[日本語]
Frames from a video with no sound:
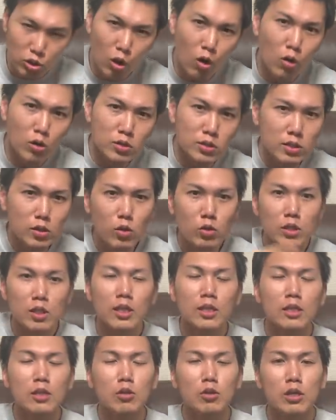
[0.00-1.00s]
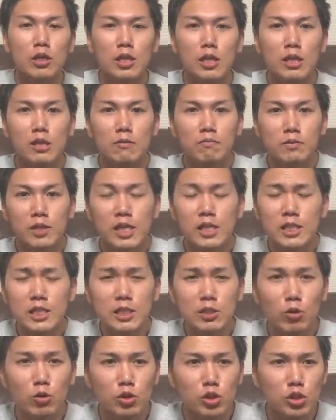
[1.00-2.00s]
通すぞってなった時に、7
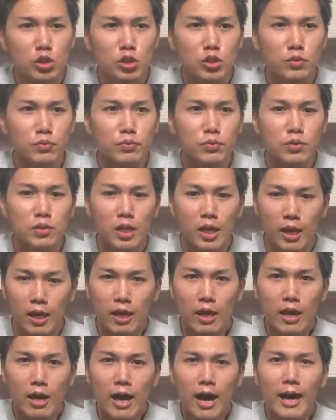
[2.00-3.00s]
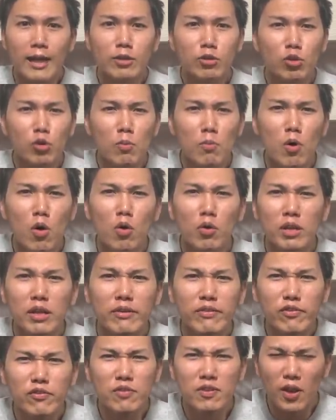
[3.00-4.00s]
時59分で、あともう2
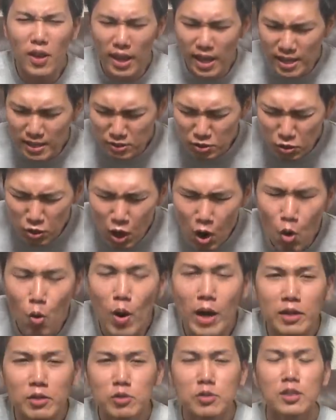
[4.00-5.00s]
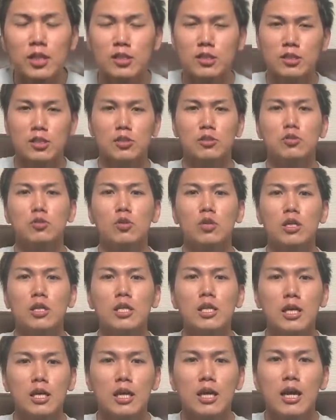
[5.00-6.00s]
分で演奏が終わるんですっていう時
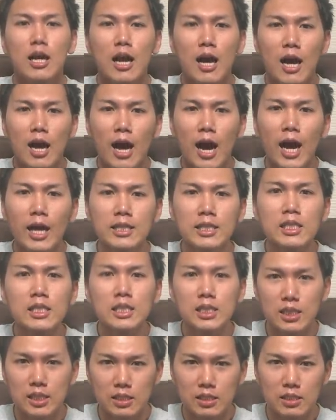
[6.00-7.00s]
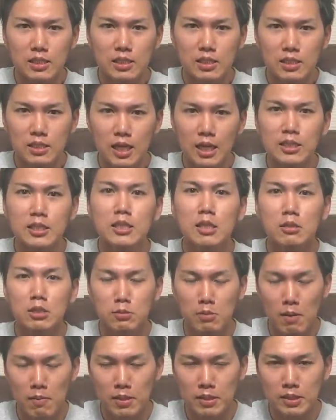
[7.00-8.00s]
に、8時なってし
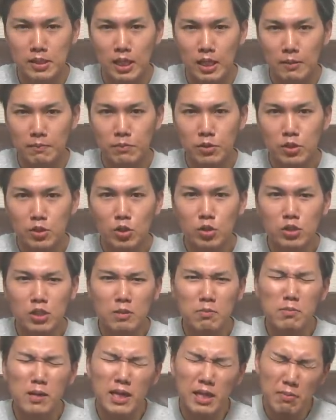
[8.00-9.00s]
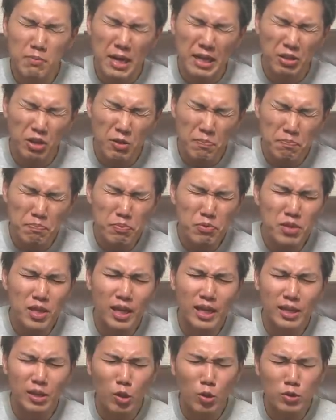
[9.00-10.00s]
まいました。そして、まあ、でもあと1分だ
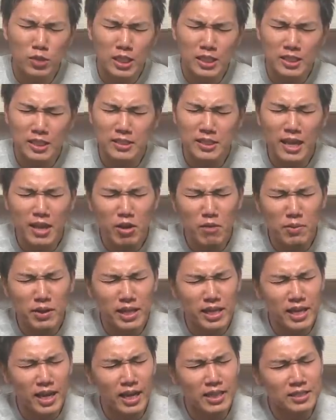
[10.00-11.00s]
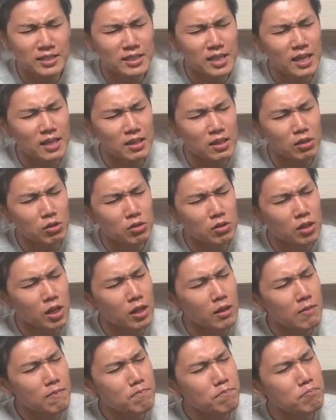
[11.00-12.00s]
け通させて最後まで行かせてって言っ
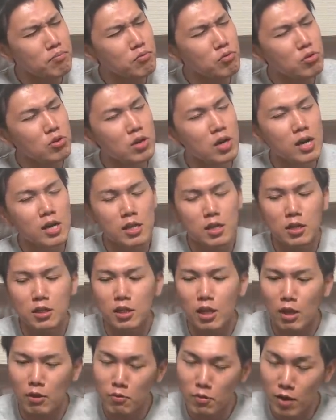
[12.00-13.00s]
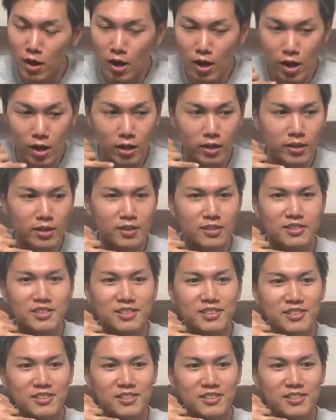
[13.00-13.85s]
て1分の間に電話がかかってくる。